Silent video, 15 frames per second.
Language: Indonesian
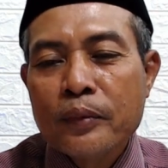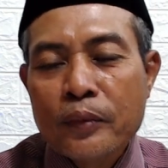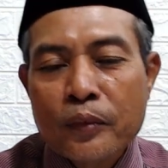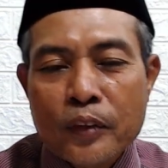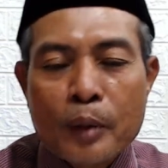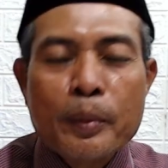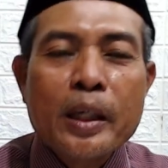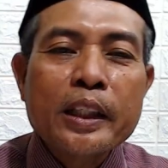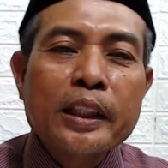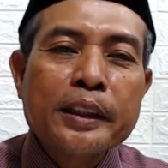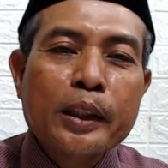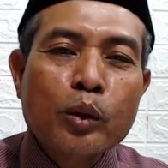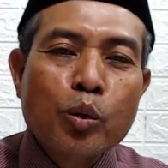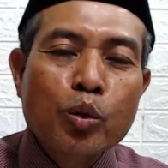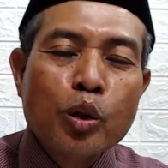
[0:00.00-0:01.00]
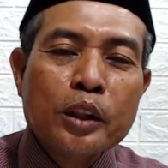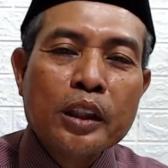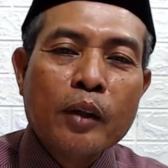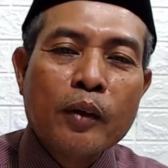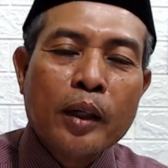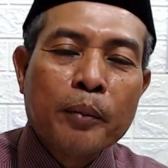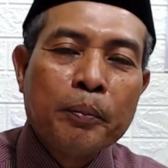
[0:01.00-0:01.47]
Famadha yakunul
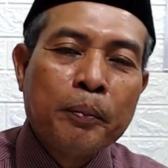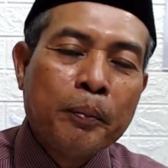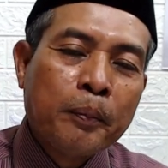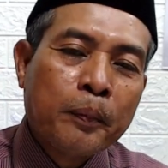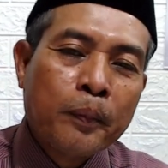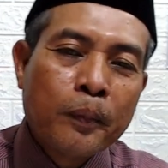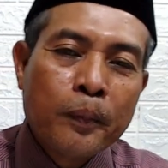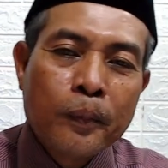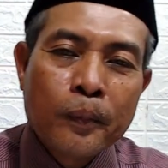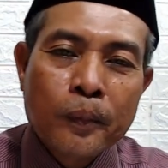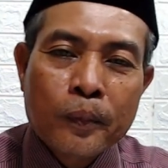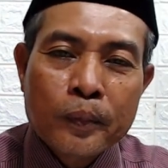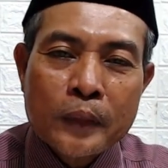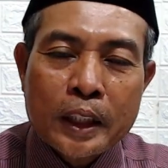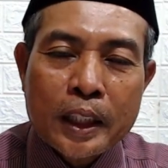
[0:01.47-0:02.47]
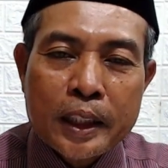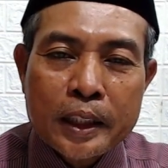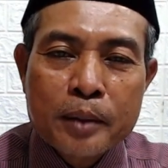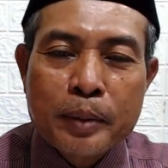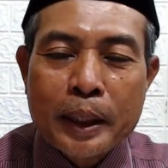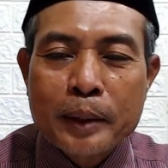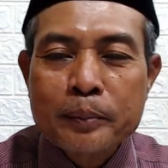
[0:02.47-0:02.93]
jawab?
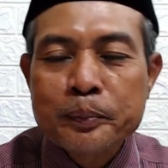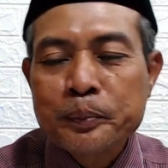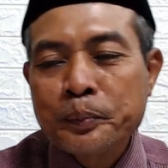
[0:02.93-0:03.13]
Takriban.